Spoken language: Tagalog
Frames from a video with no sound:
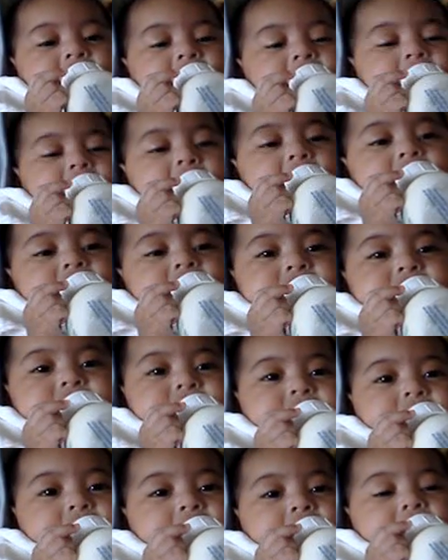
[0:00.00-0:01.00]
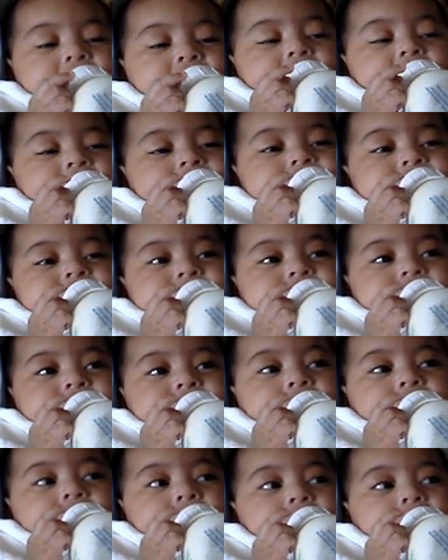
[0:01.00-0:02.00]
Naka-program na.
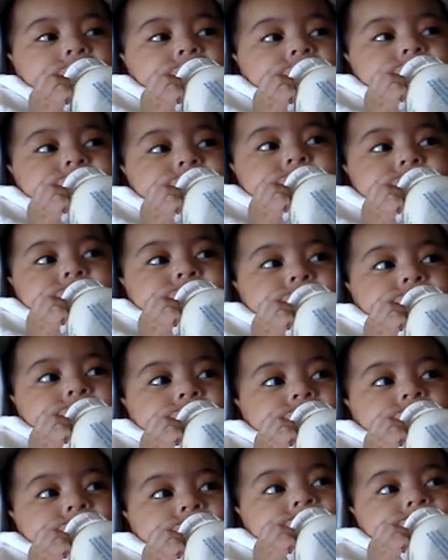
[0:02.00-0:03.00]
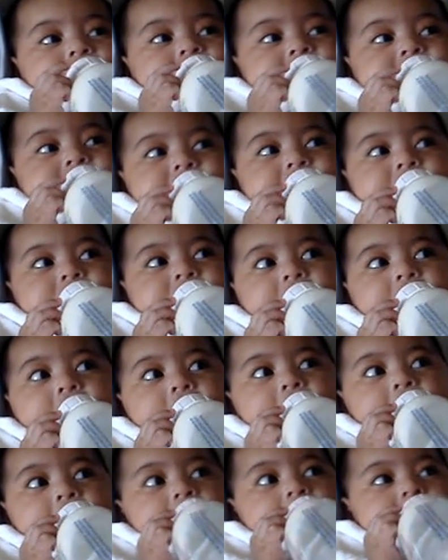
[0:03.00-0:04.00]
Ide-demonstrate po
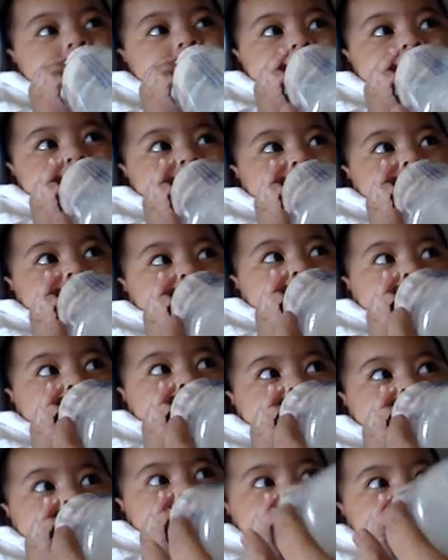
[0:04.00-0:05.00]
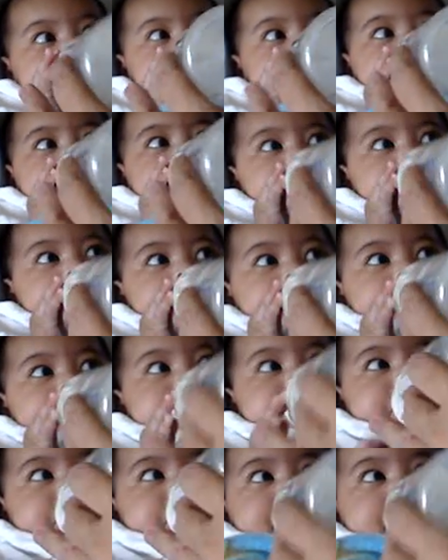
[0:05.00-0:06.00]
namin ang feeding
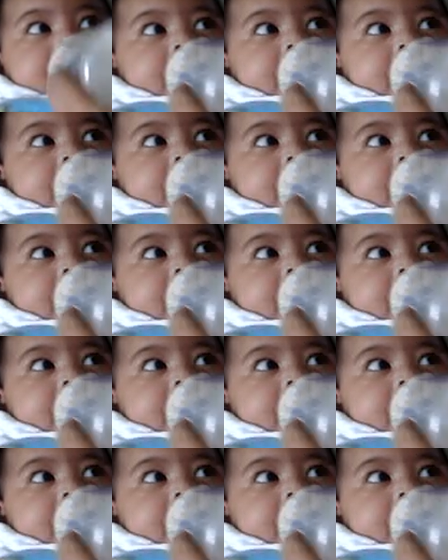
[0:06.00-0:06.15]
systems.